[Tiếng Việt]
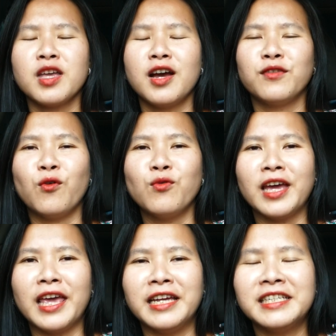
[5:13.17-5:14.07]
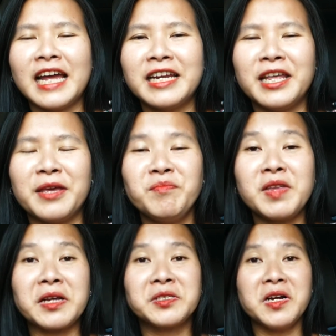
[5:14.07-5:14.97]
ờ, phụ kiện trang điểm
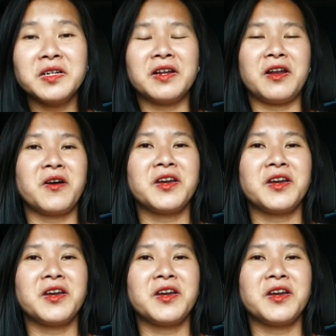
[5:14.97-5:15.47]
trang sức này nọ